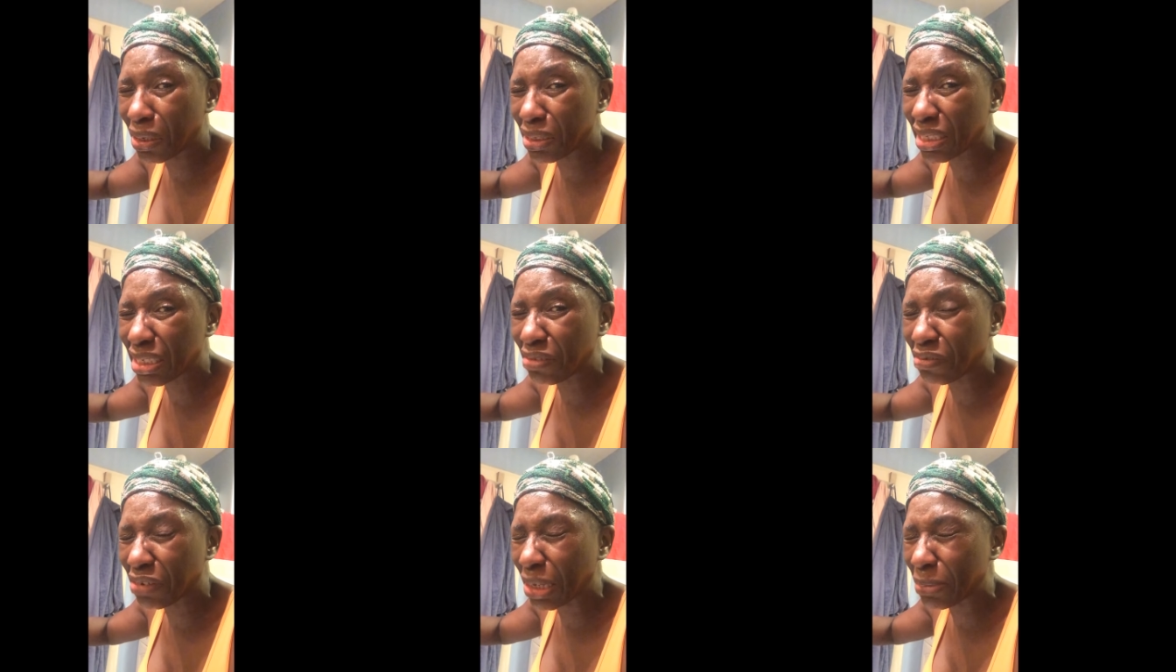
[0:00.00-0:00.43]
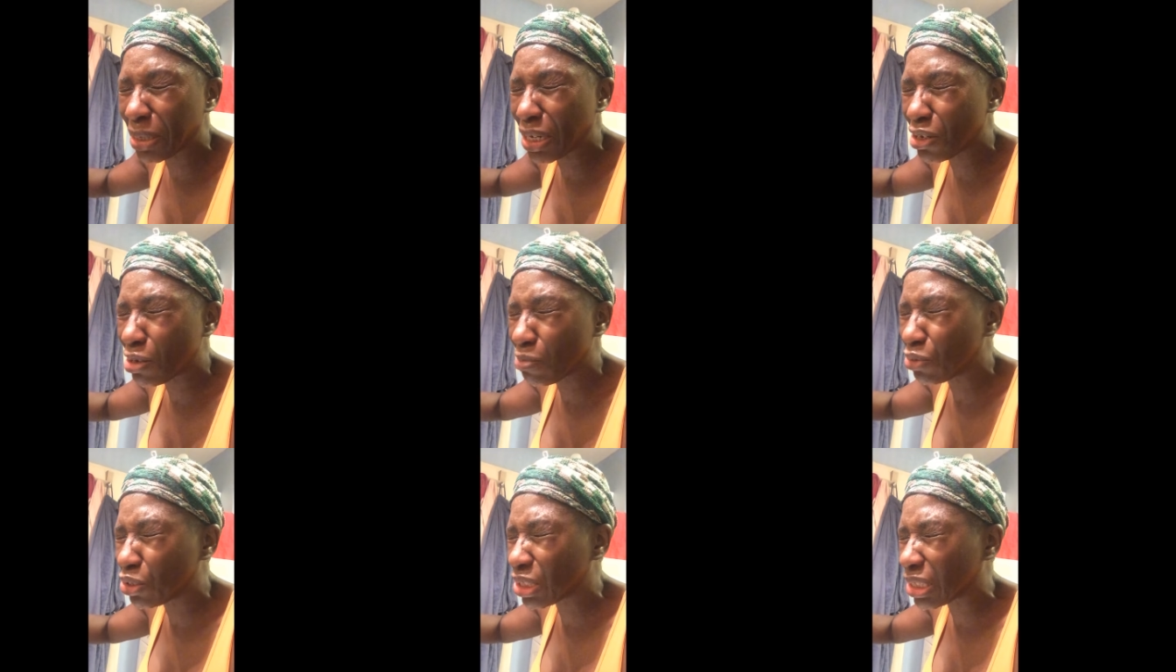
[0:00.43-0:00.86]
Ah, c'est
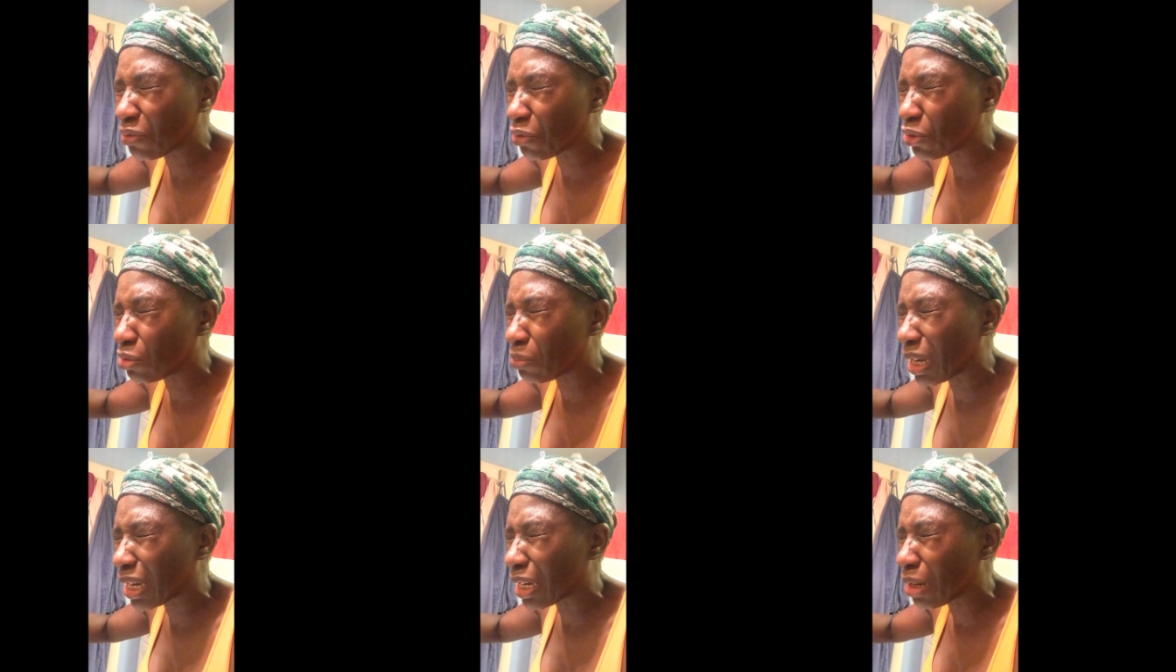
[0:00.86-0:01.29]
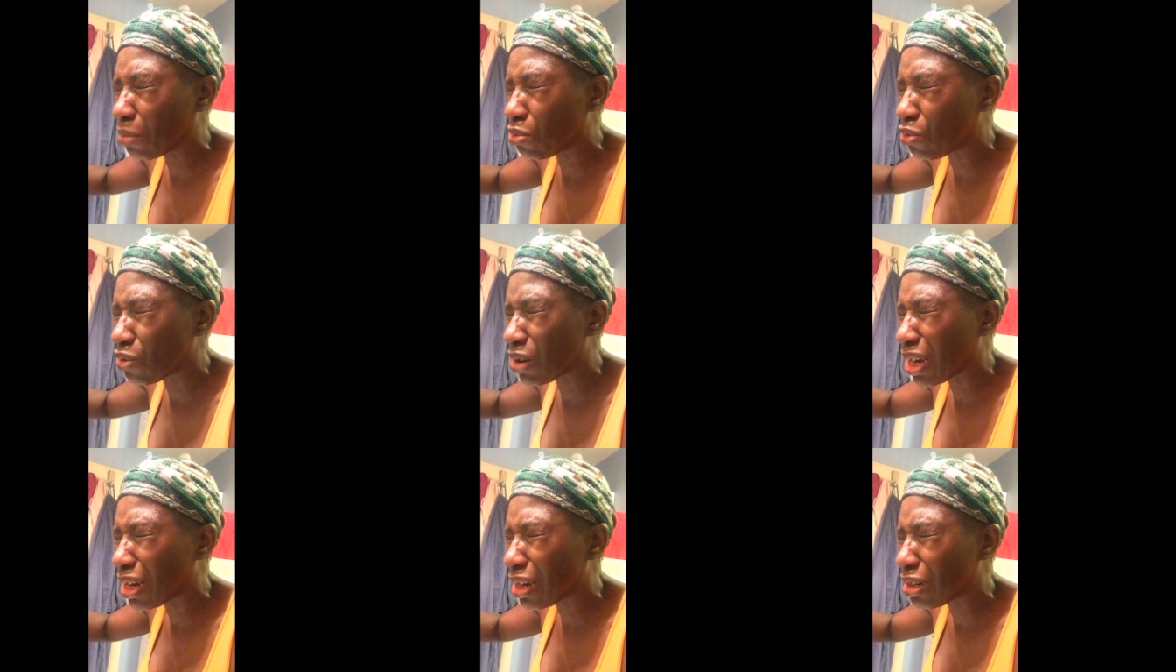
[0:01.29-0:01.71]
vraiment comme le savon de
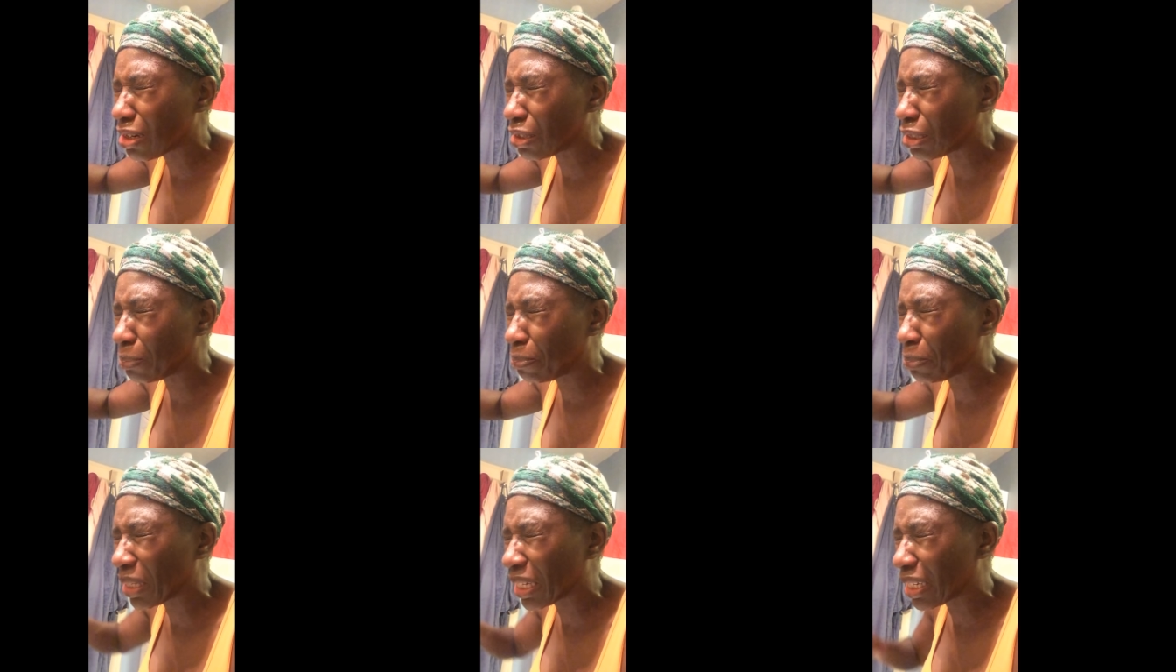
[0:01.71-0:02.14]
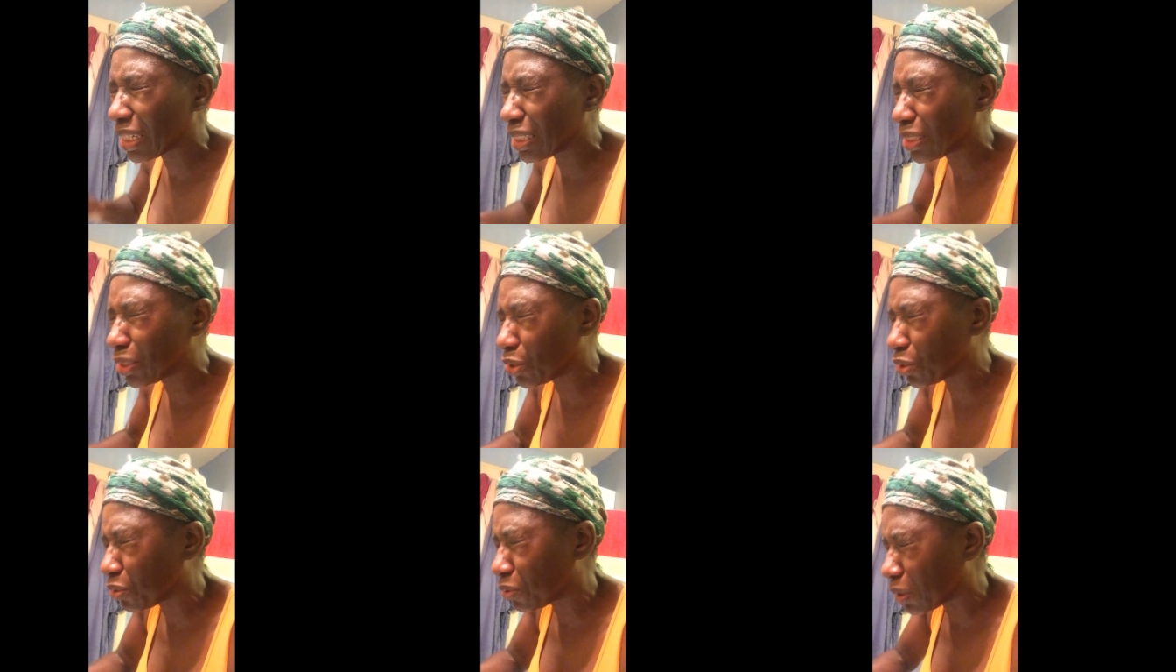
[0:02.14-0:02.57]
Macabo. Ah, il pique
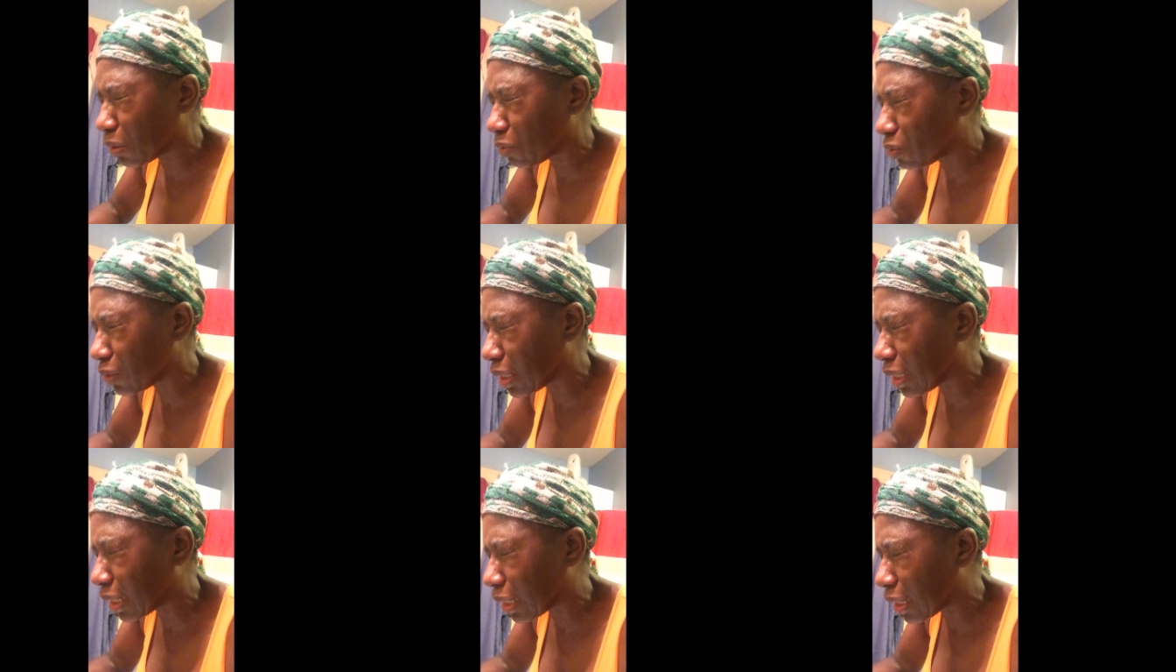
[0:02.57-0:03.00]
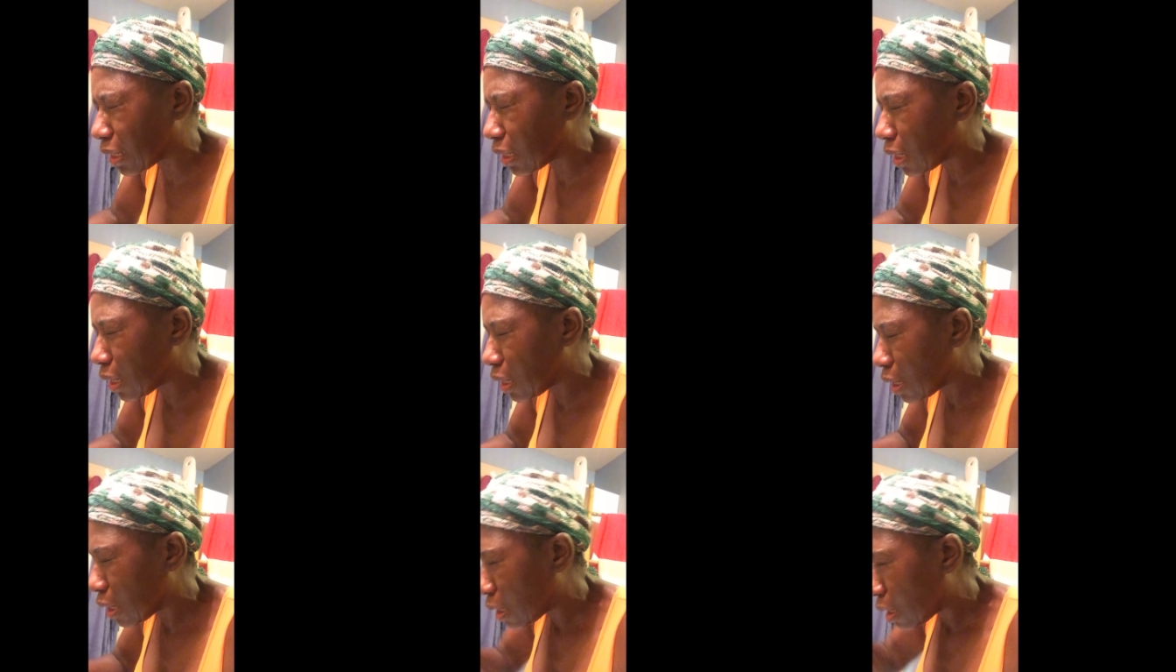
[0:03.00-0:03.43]
les yeux. Il hein. Voilà.
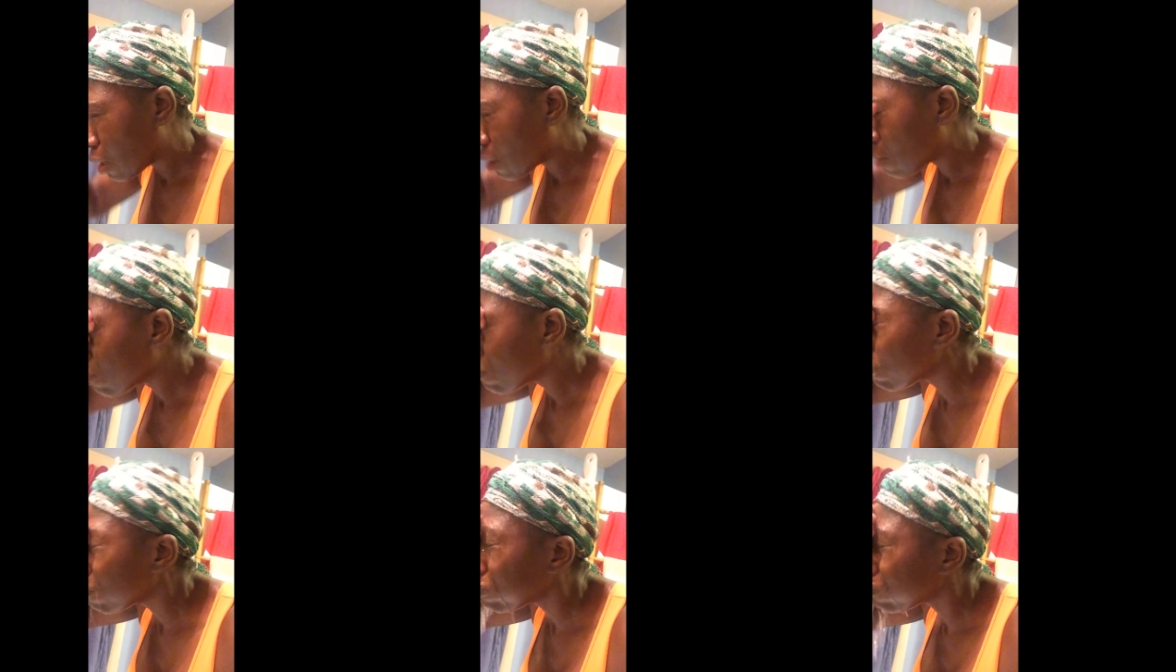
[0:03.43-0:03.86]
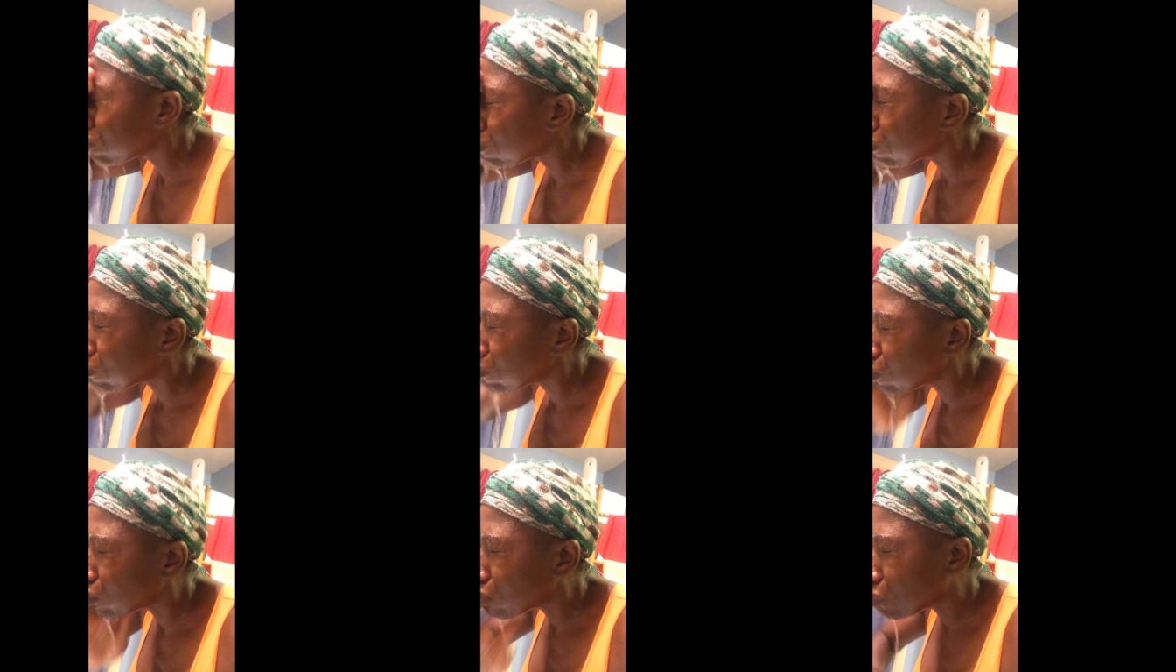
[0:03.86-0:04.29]

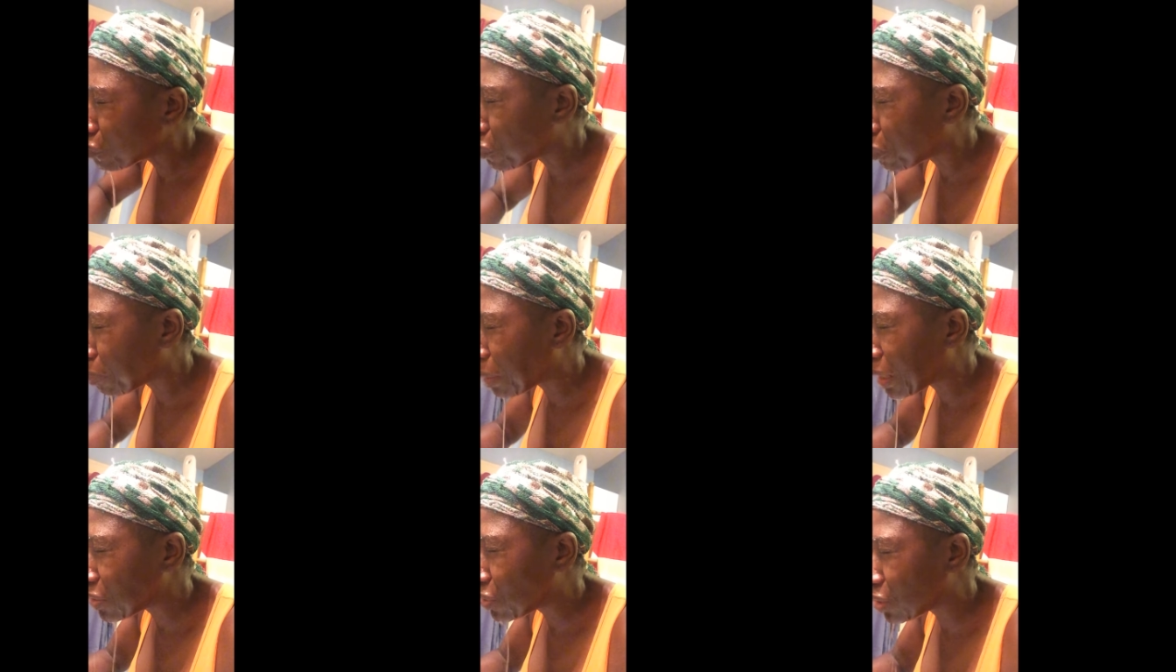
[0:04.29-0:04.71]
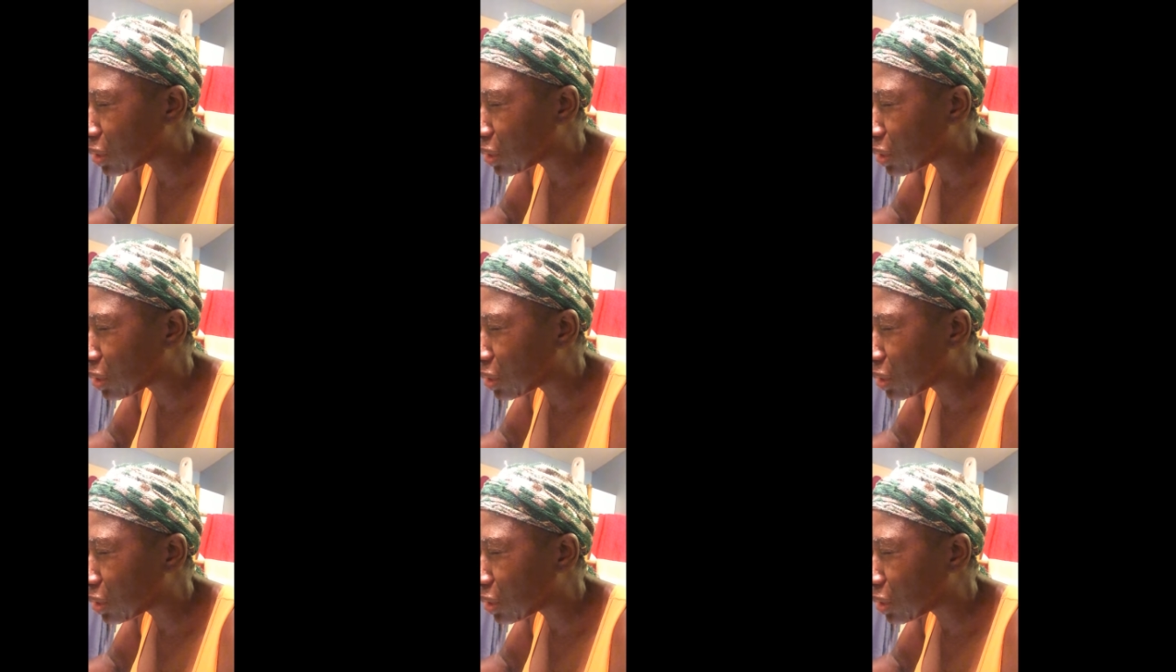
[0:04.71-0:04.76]
Faut pas